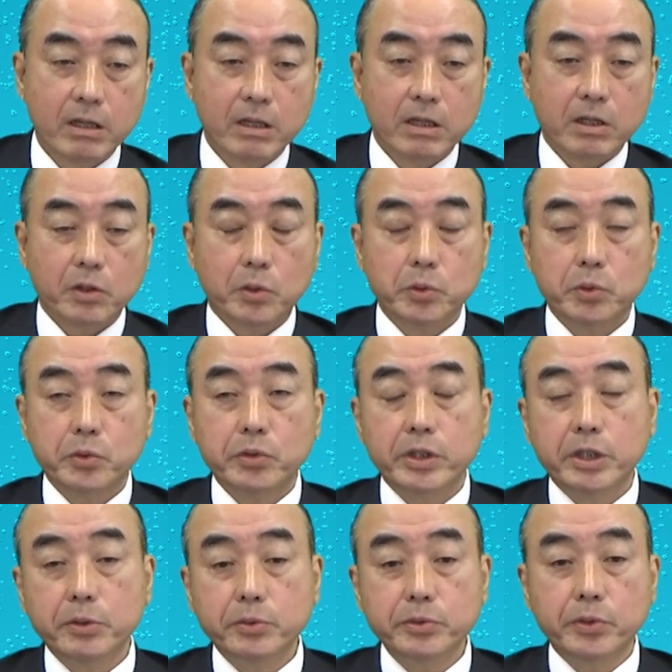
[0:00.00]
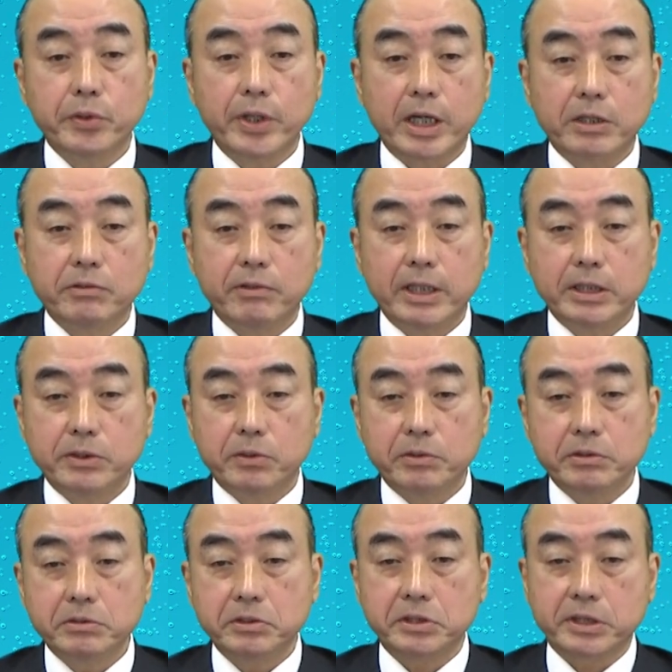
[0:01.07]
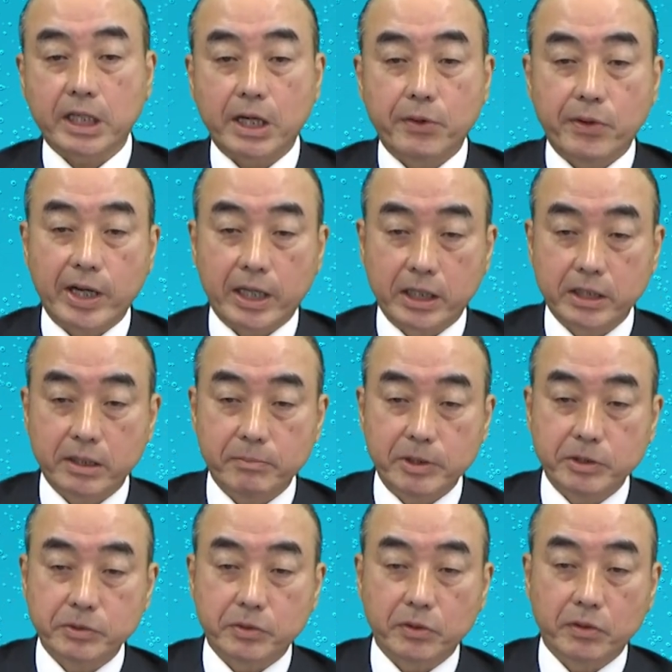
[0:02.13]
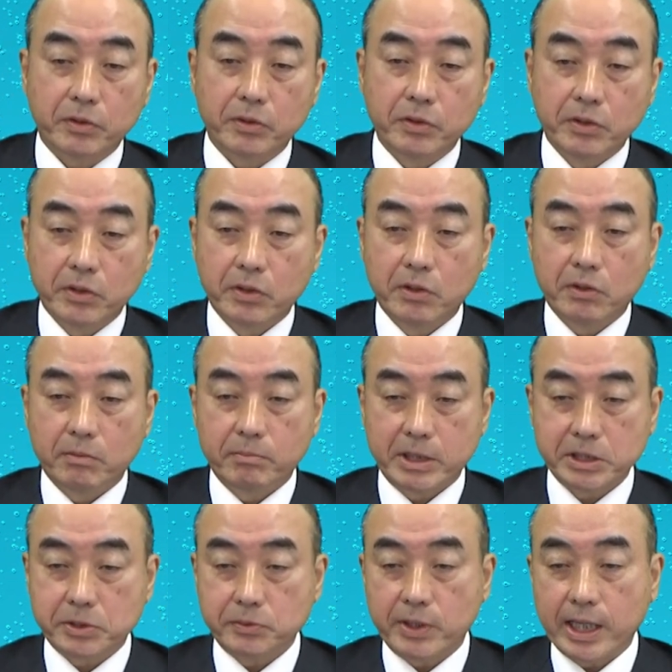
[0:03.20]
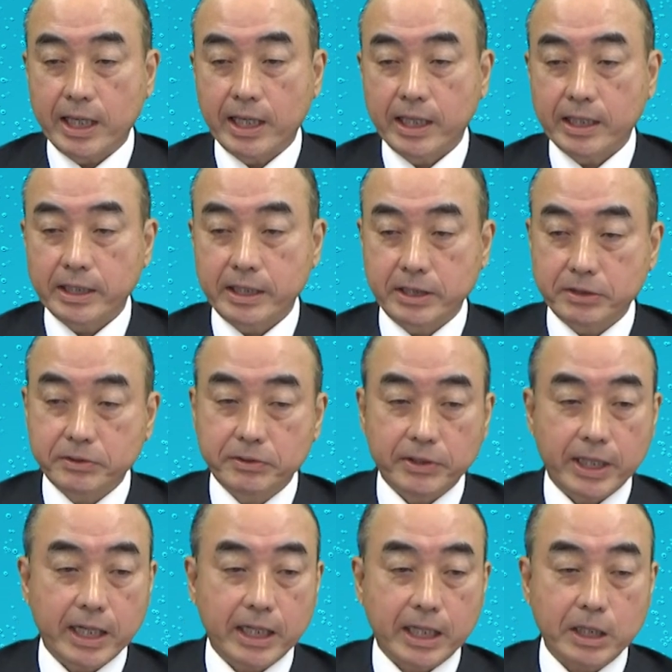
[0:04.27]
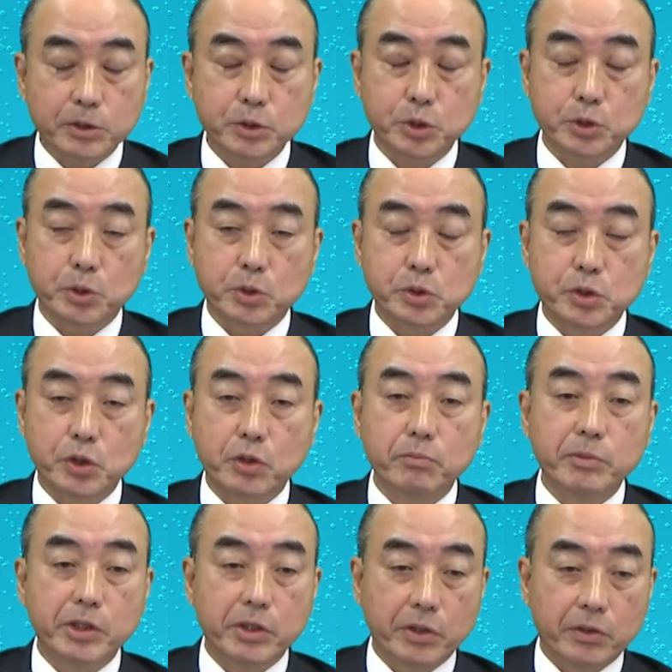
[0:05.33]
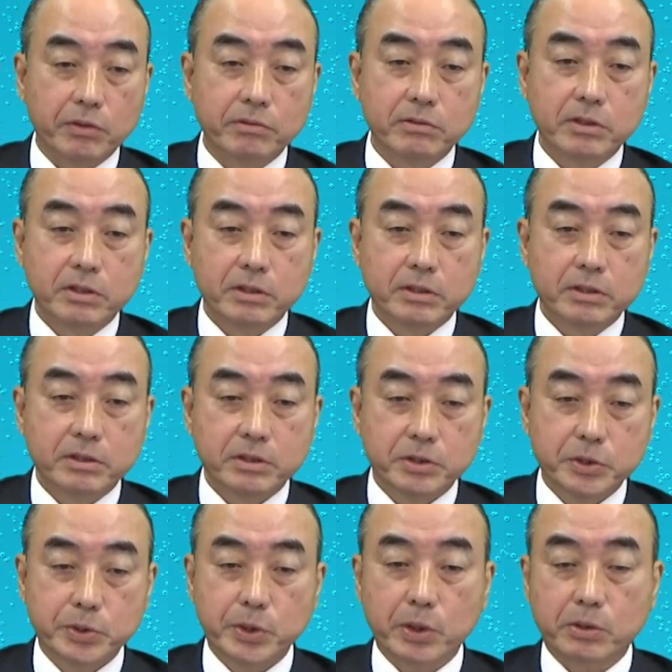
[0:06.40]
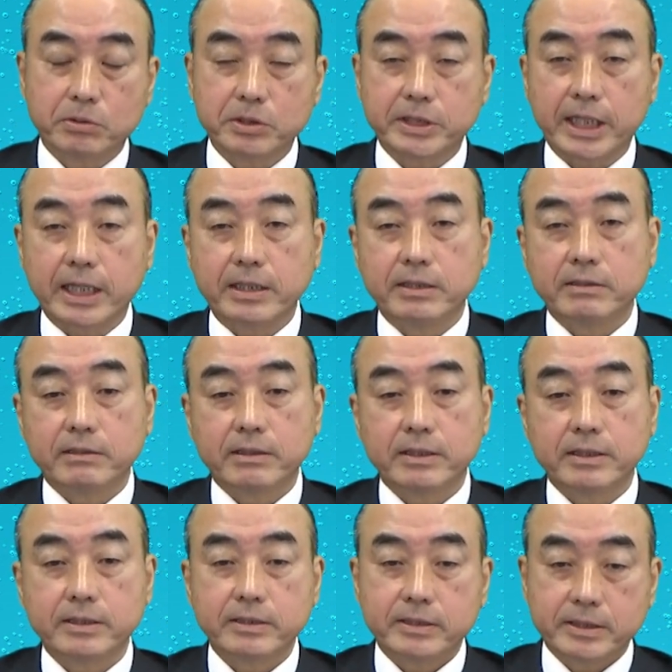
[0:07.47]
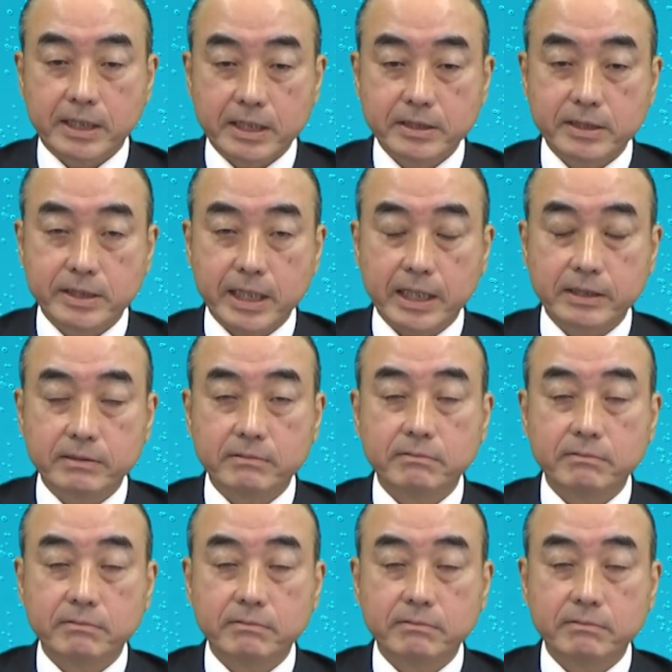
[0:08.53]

この皮膚の役割のいくつかを挙げてみると、まずはインクや各種の調味料、入浴剤、洗剤、